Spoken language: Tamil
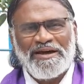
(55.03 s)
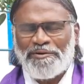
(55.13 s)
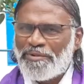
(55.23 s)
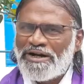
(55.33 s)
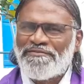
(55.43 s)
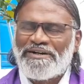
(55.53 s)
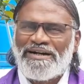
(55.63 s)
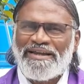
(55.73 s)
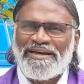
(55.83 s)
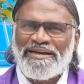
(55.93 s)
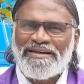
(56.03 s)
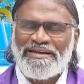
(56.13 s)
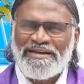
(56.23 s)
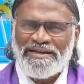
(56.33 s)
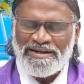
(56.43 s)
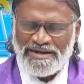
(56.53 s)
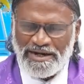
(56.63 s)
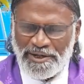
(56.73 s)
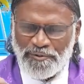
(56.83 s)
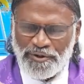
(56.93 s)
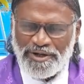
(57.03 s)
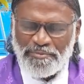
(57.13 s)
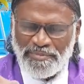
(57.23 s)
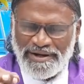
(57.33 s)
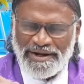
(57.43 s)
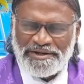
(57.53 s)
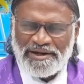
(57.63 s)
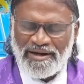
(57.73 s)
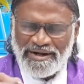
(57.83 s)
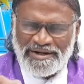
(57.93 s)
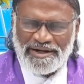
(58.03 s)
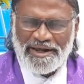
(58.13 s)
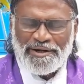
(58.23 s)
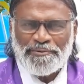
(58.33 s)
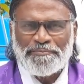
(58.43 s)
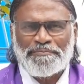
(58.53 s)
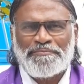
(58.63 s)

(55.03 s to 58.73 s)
அன்பானவர்களே கடவுளிடம் கேட்டால் கிடைக்கும்